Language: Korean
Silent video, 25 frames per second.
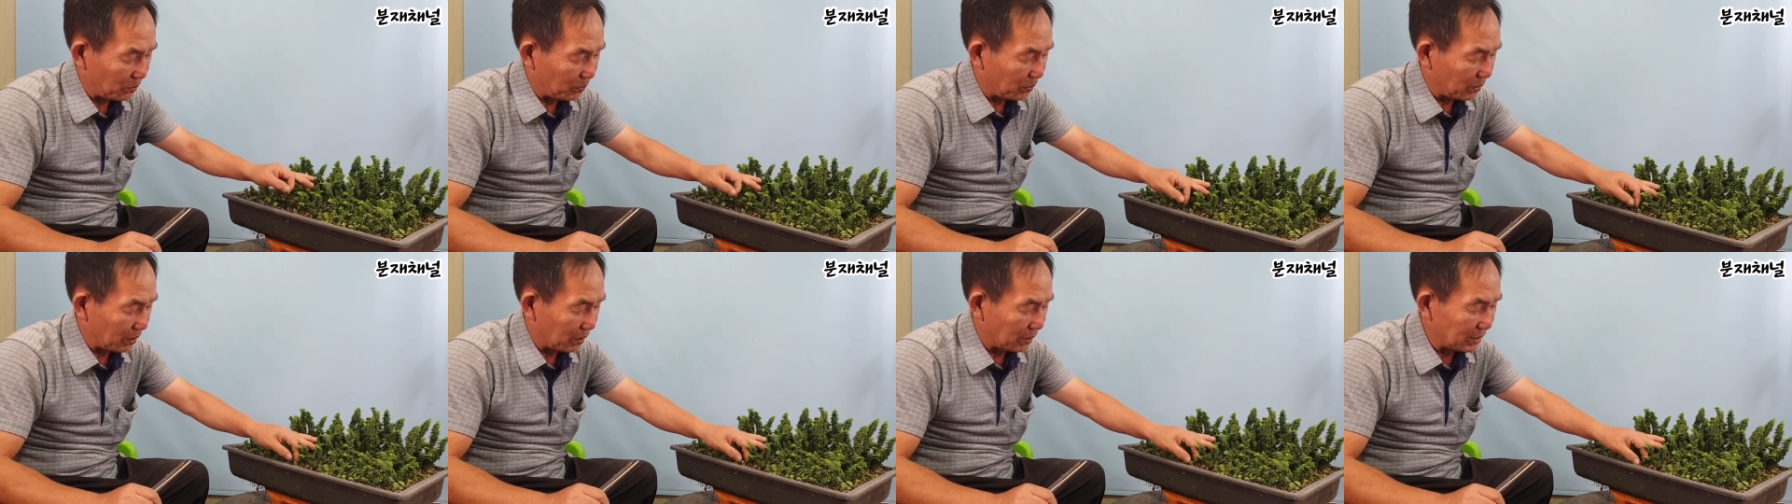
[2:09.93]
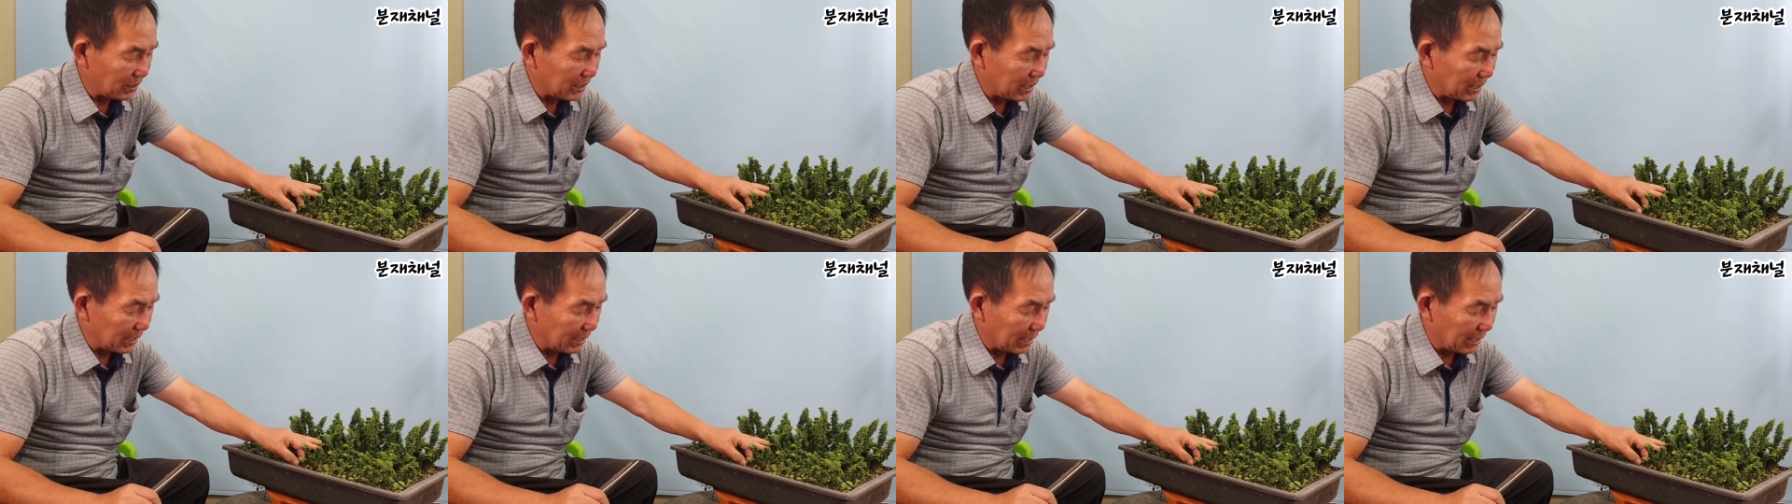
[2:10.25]

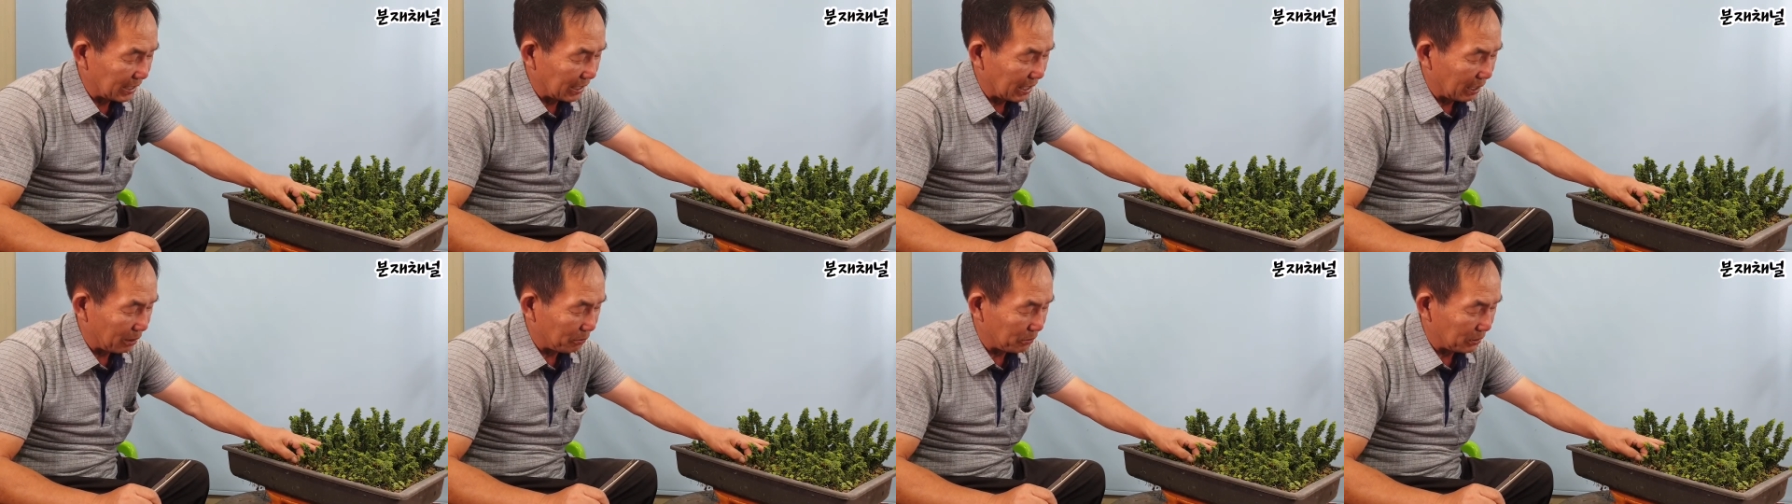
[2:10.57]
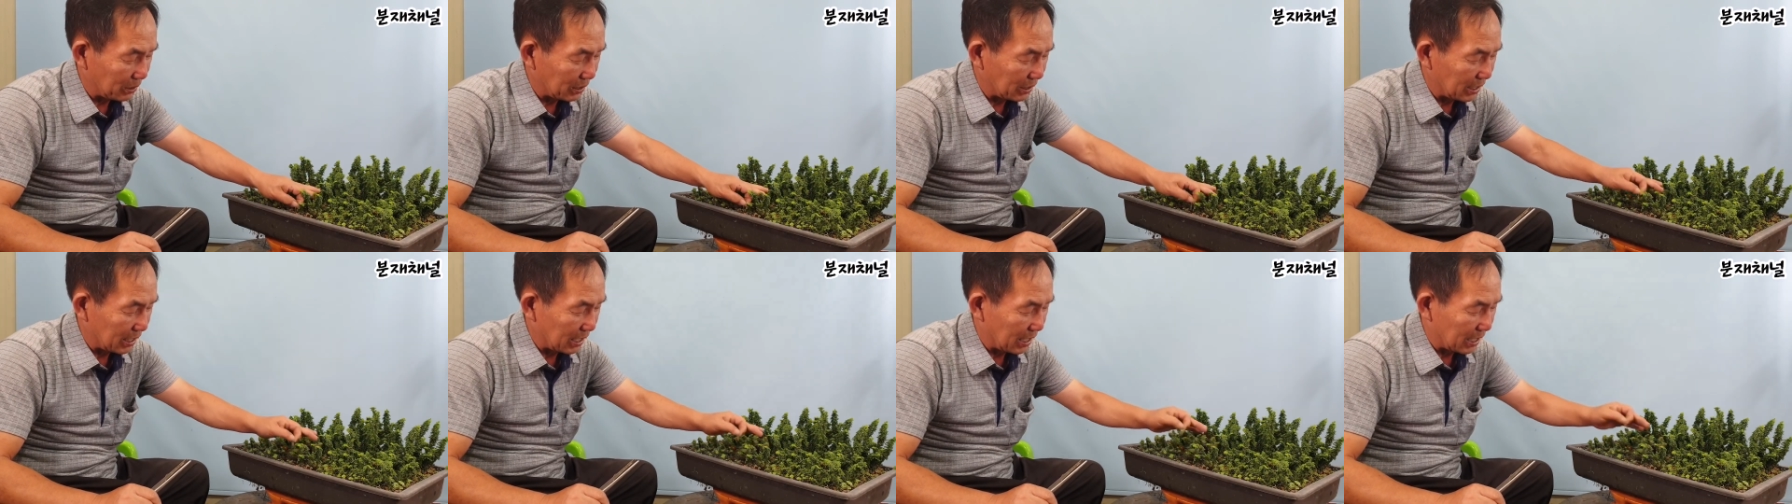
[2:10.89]
뭔 얘기가
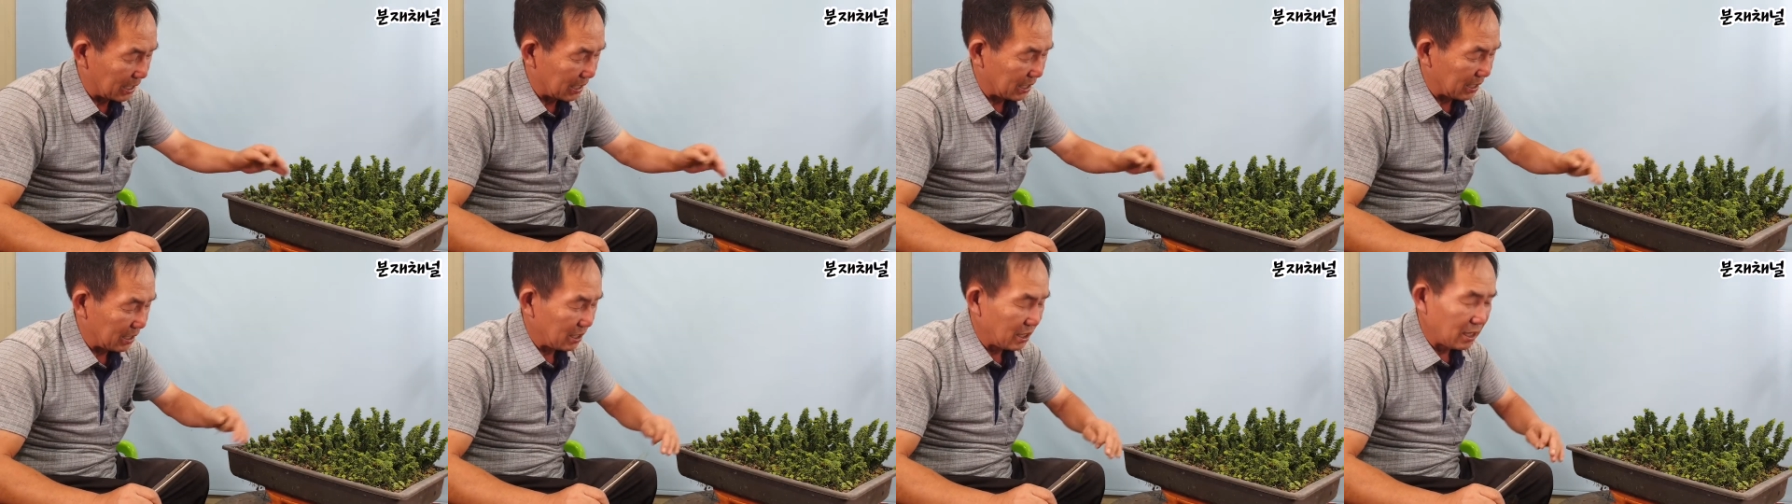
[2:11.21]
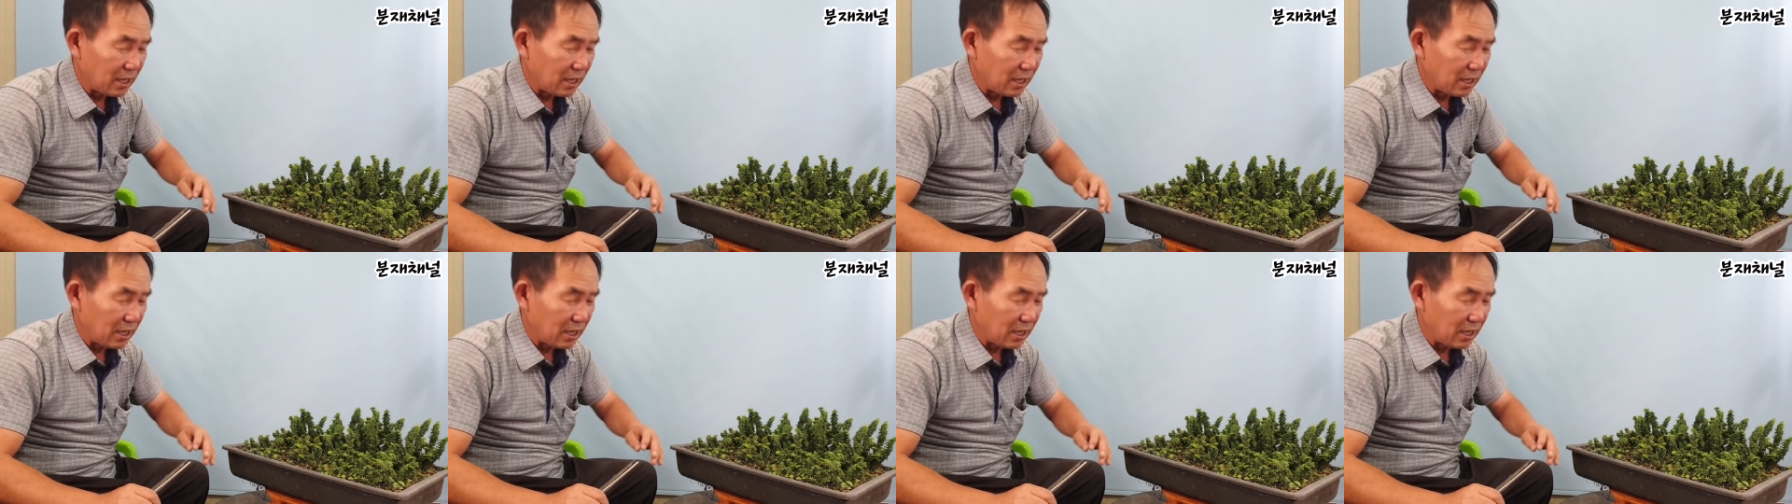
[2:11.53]
나오느냐